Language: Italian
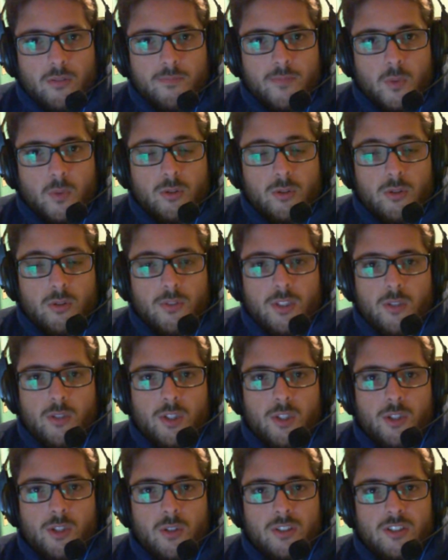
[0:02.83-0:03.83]
In questo video
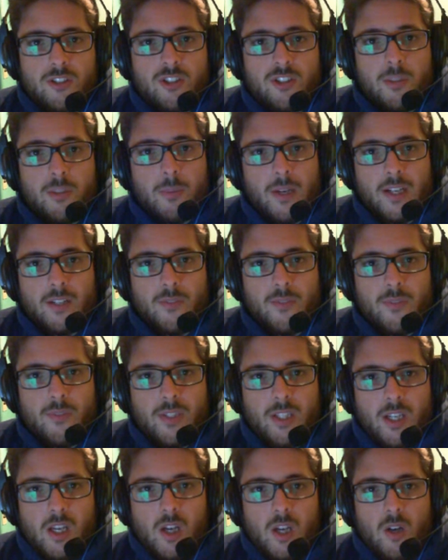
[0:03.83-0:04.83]
voglio
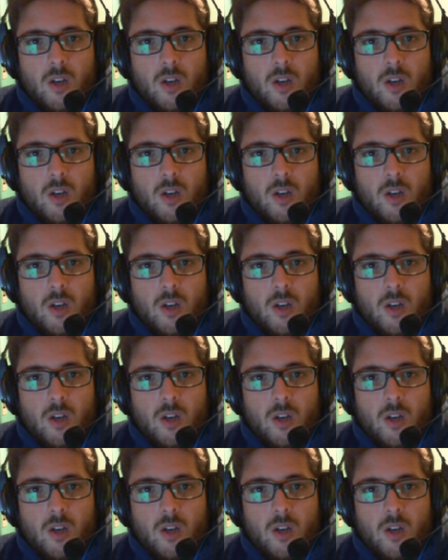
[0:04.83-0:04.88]
anticiparvi